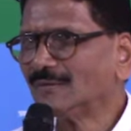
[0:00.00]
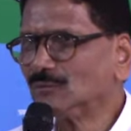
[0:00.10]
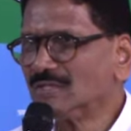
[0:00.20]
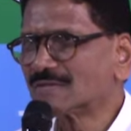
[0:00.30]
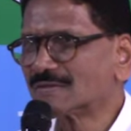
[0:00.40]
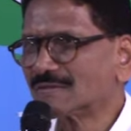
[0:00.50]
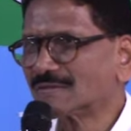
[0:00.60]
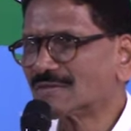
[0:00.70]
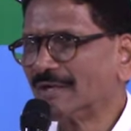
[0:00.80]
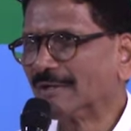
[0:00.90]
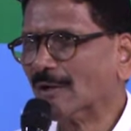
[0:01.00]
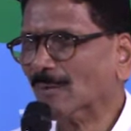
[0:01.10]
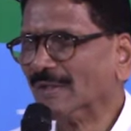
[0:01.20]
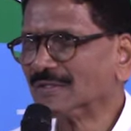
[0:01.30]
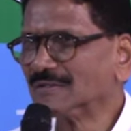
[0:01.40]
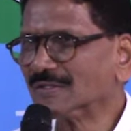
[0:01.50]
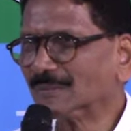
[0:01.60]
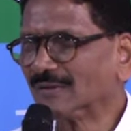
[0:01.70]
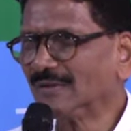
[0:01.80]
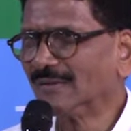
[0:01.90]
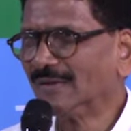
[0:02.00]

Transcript: టు దిస్ స్టేట్ గవర్నమెంట్ అని చెప్పి